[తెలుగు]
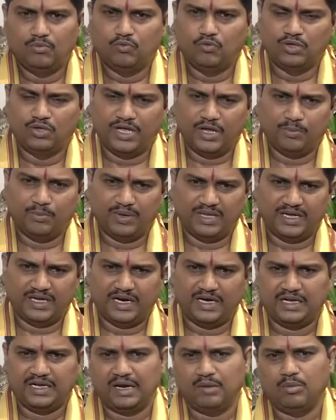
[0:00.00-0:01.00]
ఉదయం పది
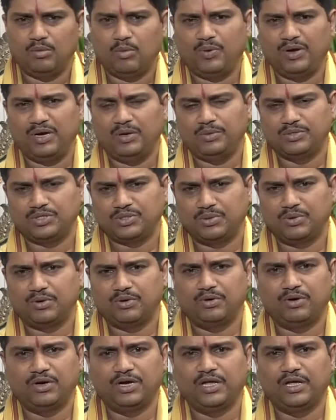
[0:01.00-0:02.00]
గంటల ముప్పై నిమిషముల
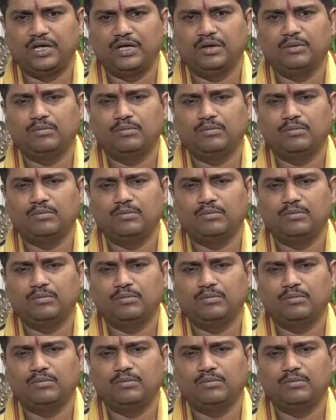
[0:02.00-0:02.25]
నుండి